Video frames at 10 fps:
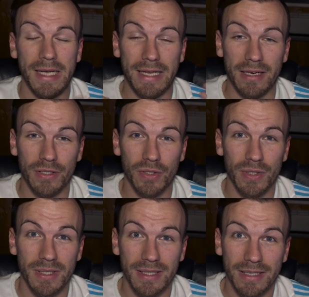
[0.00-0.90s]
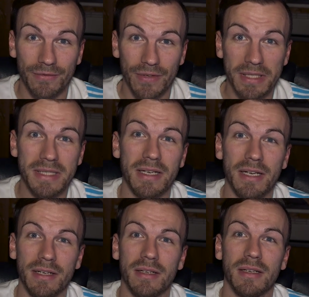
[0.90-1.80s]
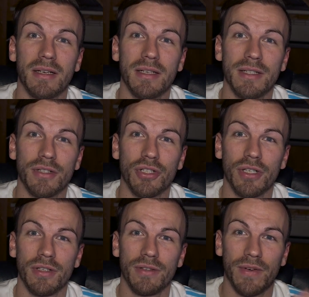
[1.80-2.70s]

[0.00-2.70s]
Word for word: Ja, das soll es gewesen sein äh, an dieser Stelle.